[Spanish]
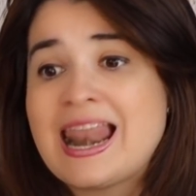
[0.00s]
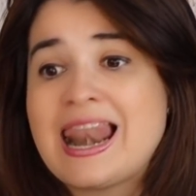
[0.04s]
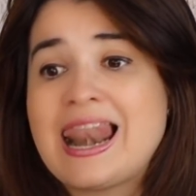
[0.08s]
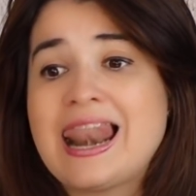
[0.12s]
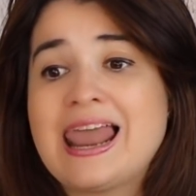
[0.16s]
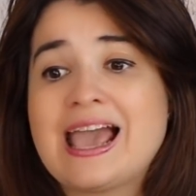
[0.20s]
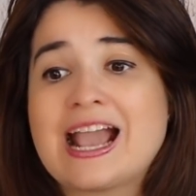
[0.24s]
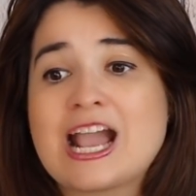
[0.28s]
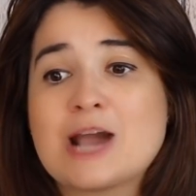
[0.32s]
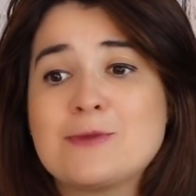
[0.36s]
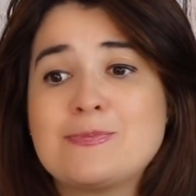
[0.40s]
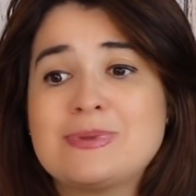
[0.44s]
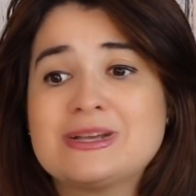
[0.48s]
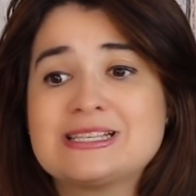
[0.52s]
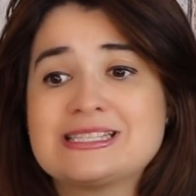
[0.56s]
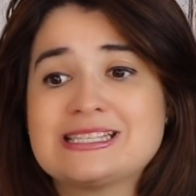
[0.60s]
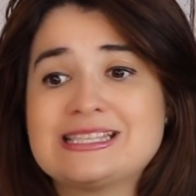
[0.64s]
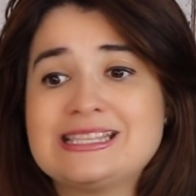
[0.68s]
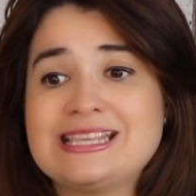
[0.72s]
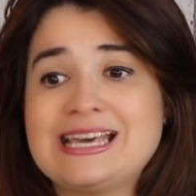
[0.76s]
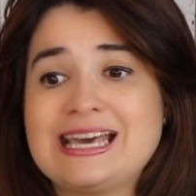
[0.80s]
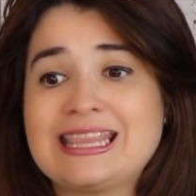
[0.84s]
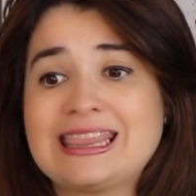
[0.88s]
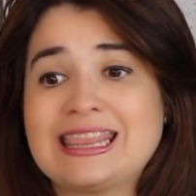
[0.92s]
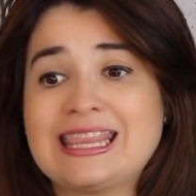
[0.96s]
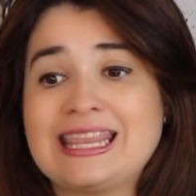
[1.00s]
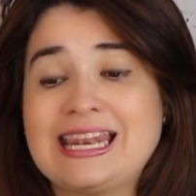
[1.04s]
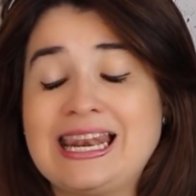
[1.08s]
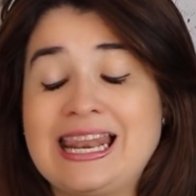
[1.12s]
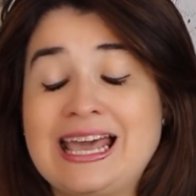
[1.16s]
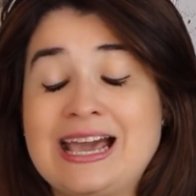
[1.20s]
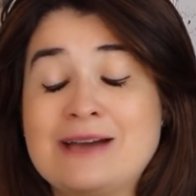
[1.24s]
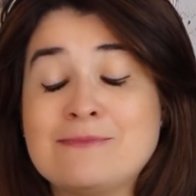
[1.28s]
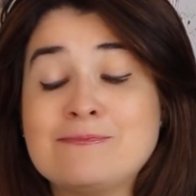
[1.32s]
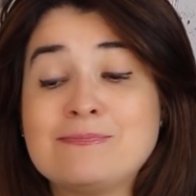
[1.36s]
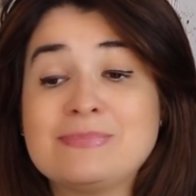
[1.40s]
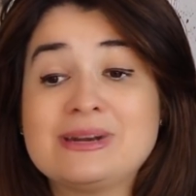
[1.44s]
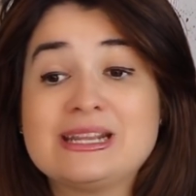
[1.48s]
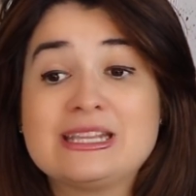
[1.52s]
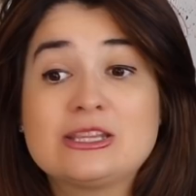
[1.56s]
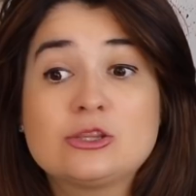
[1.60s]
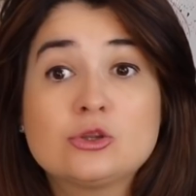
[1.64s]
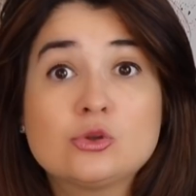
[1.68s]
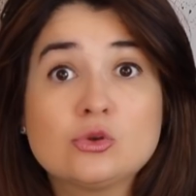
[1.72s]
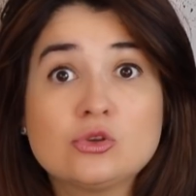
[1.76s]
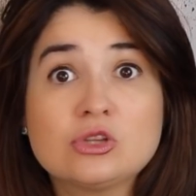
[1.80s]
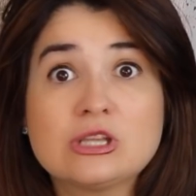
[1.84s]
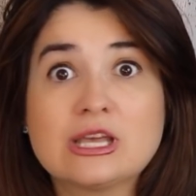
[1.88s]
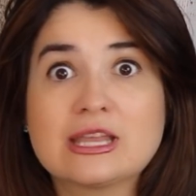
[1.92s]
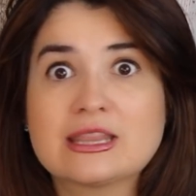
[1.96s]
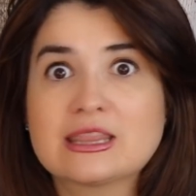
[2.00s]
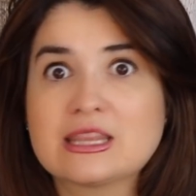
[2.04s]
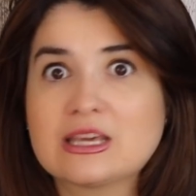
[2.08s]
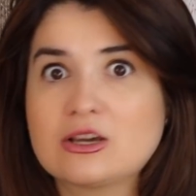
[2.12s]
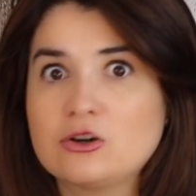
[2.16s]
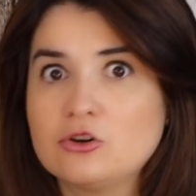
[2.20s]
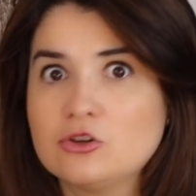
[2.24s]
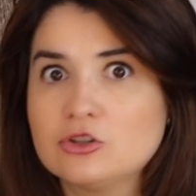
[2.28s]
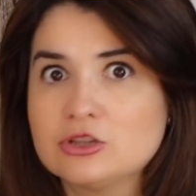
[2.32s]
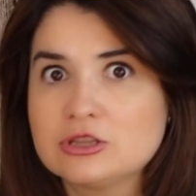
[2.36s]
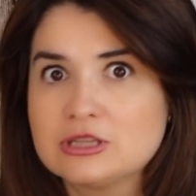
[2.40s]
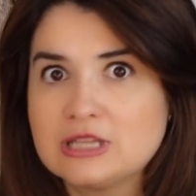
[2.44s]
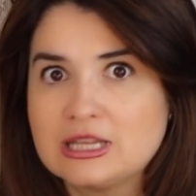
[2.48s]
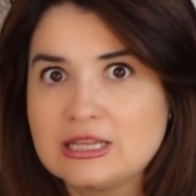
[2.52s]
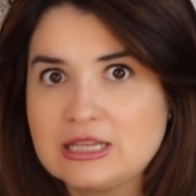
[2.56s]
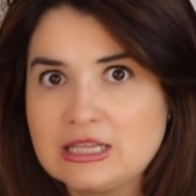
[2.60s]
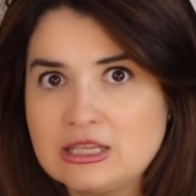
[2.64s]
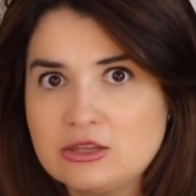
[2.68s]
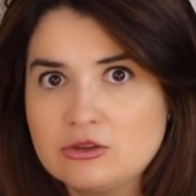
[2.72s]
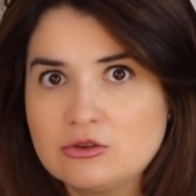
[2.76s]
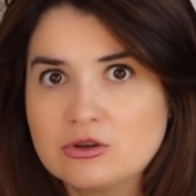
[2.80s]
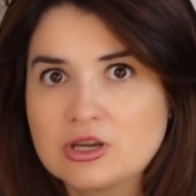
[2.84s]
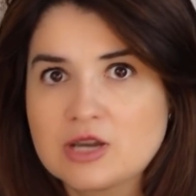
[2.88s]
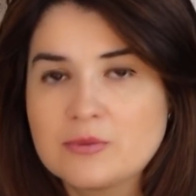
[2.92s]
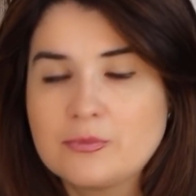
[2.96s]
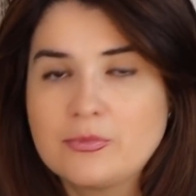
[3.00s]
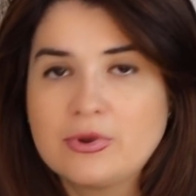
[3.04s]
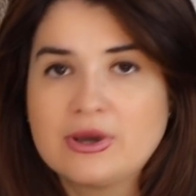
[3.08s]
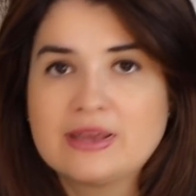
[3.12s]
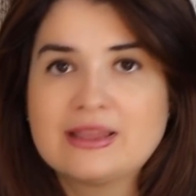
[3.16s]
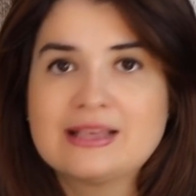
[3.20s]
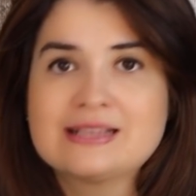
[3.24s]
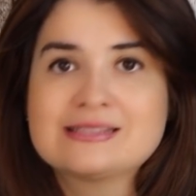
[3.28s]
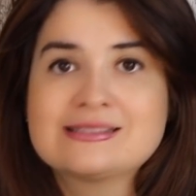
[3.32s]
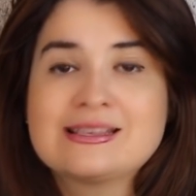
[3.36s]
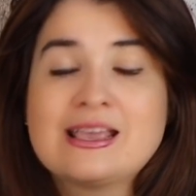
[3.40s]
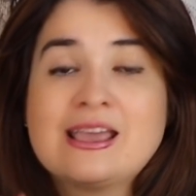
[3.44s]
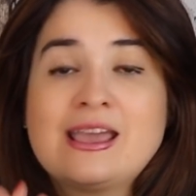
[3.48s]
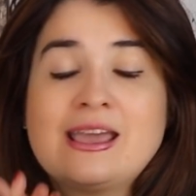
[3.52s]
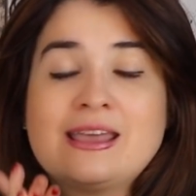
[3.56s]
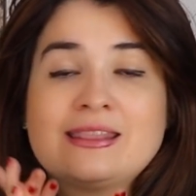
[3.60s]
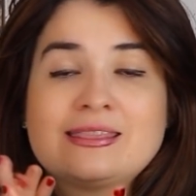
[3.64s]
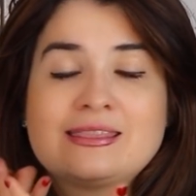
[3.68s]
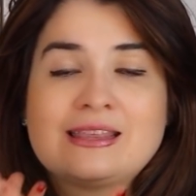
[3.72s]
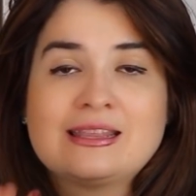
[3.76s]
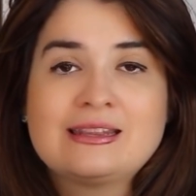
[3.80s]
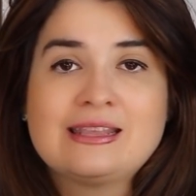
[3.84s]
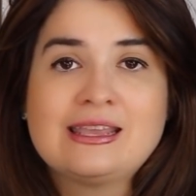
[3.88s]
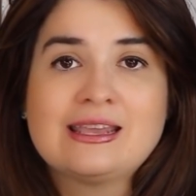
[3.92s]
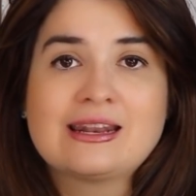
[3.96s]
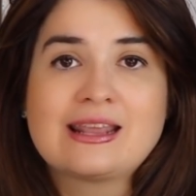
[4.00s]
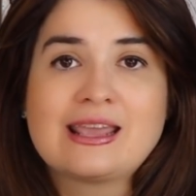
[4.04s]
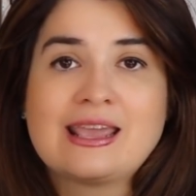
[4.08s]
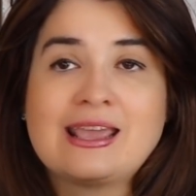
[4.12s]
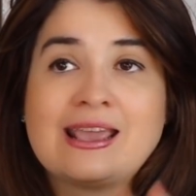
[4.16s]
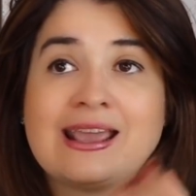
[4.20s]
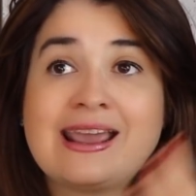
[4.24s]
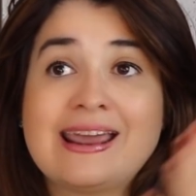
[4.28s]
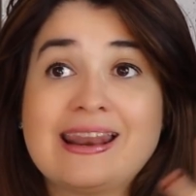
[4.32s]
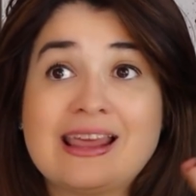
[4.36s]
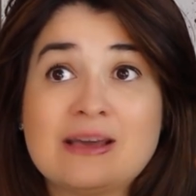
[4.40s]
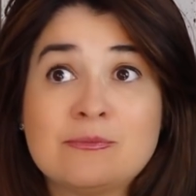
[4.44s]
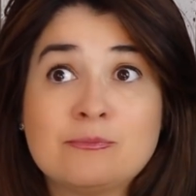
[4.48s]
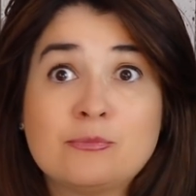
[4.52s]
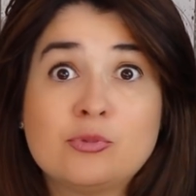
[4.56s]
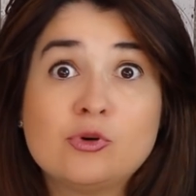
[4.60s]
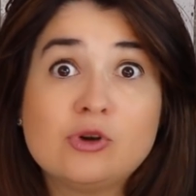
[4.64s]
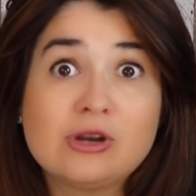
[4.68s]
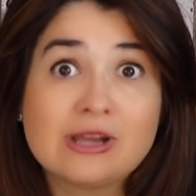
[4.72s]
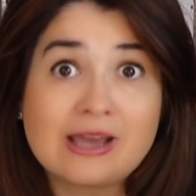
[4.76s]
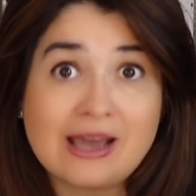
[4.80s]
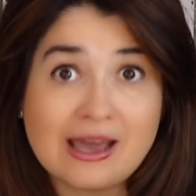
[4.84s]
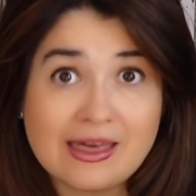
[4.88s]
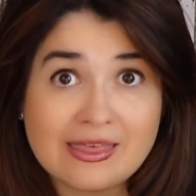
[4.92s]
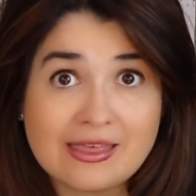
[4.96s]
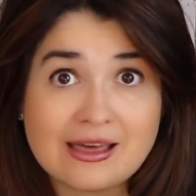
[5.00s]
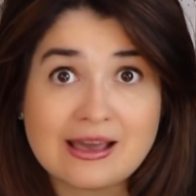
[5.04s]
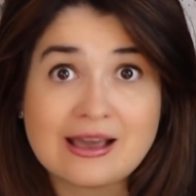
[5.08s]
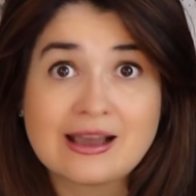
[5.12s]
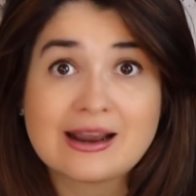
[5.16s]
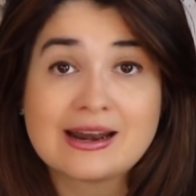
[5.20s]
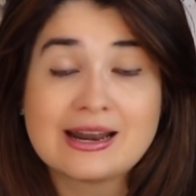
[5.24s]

la capacidad, la amplitud de contenido que puedes tener en gran pulgada,